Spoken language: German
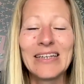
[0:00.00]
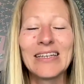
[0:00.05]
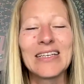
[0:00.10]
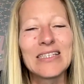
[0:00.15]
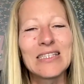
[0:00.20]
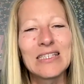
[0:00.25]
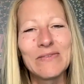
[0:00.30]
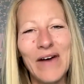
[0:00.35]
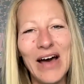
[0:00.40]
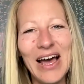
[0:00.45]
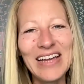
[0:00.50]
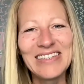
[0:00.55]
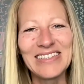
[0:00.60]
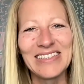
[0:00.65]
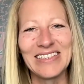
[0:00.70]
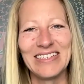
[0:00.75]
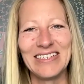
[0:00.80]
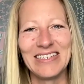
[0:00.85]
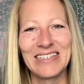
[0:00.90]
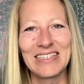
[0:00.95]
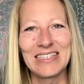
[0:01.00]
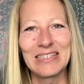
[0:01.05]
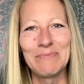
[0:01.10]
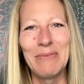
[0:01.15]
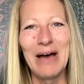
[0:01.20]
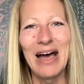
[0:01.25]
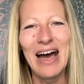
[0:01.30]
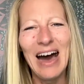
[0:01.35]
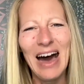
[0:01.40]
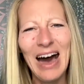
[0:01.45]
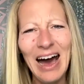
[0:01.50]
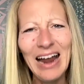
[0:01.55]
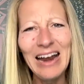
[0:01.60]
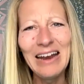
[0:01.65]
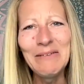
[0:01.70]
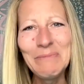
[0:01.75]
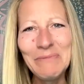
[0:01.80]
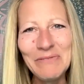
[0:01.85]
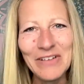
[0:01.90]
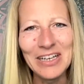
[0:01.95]
Das Zweite ist, bei
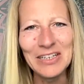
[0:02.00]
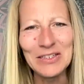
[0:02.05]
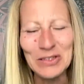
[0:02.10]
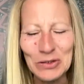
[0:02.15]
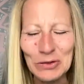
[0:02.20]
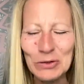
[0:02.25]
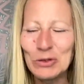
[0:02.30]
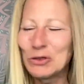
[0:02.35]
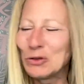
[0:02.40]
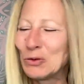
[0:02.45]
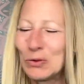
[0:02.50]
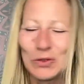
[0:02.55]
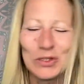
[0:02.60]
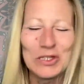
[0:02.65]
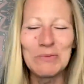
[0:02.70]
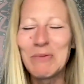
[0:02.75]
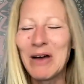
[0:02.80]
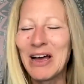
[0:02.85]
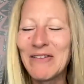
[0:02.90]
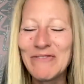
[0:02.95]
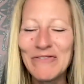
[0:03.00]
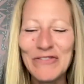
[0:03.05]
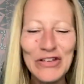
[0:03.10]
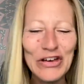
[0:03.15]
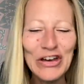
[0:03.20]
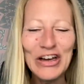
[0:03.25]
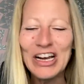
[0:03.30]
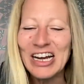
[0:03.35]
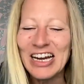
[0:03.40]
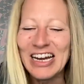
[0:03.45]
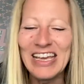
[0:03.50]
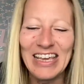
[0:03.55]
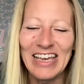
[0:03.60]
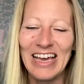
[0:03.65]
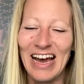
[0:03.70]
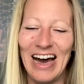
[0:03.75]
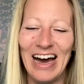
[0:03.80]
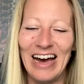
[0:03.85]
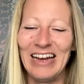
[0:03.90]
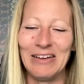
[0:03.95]
allem, was du tust, bei
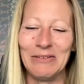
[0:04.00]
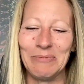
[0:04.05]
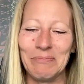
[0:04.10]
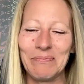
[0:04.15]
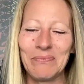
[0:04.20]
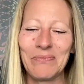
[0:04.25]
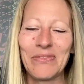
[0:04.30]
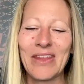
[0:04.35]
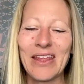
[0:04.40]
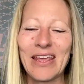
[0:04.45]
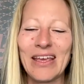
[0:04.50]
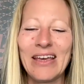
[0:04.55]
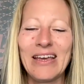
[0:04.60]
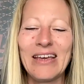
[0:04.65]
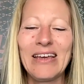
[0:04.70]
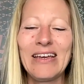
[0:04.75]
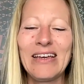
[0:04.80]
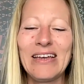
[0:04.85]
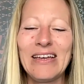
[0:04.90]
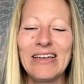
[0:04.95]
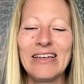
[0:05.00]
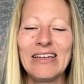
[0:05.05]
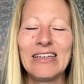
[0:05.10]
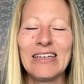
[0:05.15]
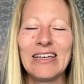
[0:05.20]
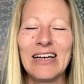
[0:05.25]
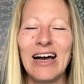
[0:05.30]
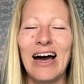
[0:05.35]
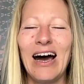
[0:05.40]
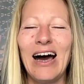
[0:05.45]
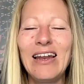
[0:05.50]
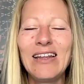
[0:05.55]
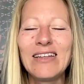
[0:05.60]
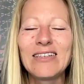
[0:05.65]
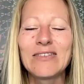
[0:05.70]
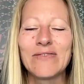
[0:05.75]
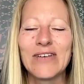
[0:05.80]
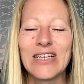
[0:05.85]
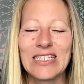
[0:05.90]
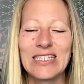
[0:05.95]
wirklich allem,
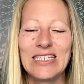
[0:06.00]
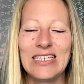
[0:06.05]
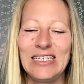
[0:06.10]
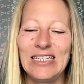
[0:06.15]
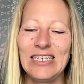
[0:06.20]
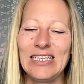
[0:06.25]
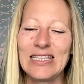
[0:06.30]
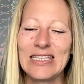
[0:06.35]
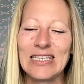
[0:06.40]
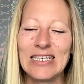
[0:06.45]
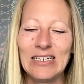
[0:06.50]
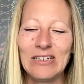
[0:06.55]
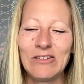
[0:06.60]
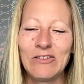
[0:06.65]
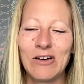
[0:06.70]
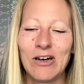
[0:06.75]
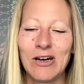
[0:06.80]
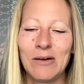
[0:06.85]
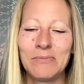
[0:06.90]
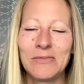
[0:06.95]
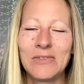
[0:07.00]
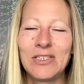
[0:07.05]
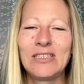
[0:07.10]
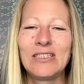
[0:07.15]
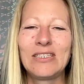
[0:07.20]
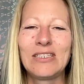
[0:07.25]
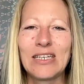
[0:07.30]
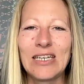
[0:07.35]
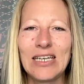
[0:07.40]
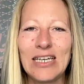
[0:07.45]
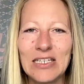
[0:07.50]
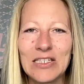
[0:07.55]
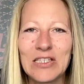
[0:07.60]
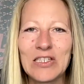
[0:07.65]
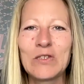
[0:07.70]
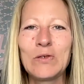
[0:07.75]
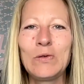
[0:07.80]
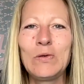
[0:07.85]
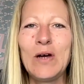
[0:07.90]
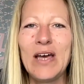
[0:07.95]
alles, was dir in den Sinn kommt,
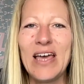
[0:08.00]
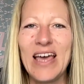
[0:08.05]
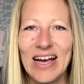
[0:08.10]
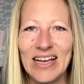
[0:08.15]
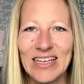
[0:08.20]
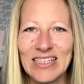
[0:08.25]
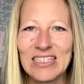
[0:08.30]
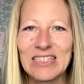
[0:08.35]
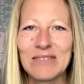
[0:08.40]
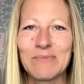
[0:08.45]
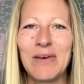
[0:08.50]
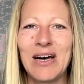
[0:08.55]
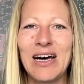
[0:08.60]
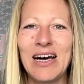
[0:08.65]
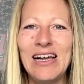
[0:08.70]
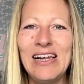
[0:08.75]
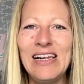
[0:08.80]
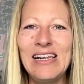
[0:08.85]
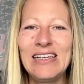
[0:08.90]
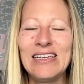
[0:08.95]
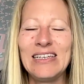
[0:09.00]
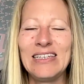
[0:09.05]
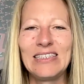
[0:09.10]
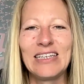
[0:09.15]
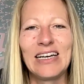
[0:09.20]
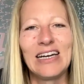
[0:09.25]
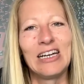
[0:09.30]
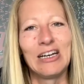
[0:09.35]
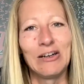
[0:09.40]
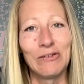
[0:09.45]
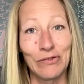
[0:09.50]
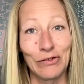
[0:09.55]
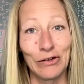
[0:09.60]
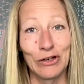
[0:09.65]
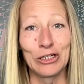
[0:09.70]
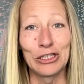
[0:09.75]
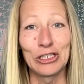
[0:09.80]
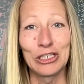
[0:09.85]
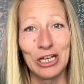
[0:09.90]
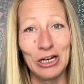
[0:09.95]
drehst du erstmal in deiner
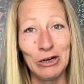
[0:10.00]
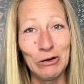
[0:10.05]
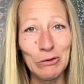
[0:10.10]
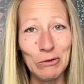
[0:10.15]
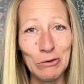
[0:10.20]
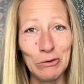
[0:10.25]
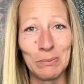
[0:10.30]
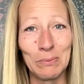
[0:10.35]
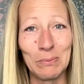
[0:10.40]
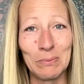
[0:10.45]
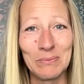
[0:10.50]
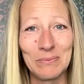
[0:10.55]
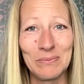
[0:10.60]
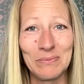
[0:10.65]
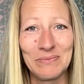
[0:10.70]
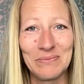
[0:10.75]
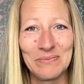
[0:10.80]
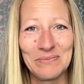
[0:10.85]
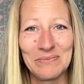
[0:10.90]
Vorstellung um.